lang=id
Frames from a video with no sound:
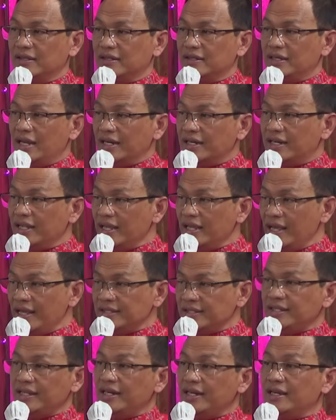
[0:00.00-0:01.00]
dan
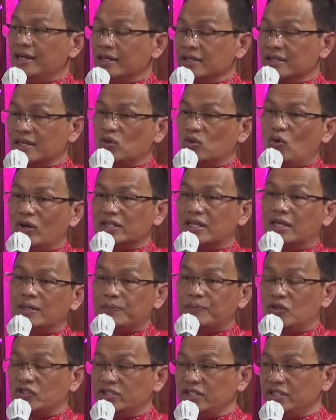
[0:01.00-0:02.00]
diisi dengan kekuatan
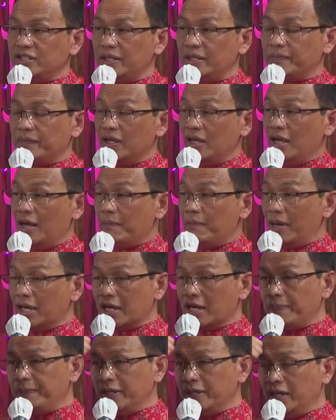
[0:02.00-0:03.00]
positif,
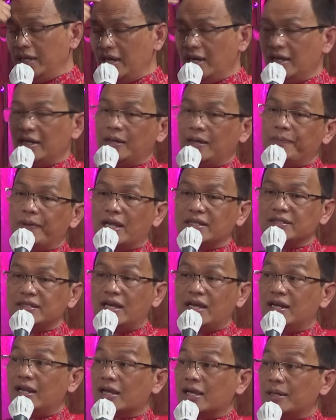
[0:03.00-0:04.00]
maka pikiran dan
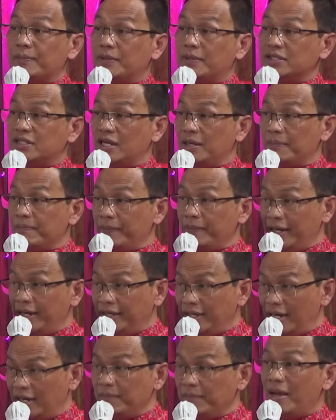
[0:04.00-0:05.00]
perasaan akan menjadi
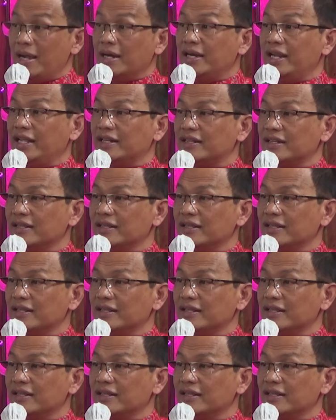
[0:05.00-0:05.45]
medan magnet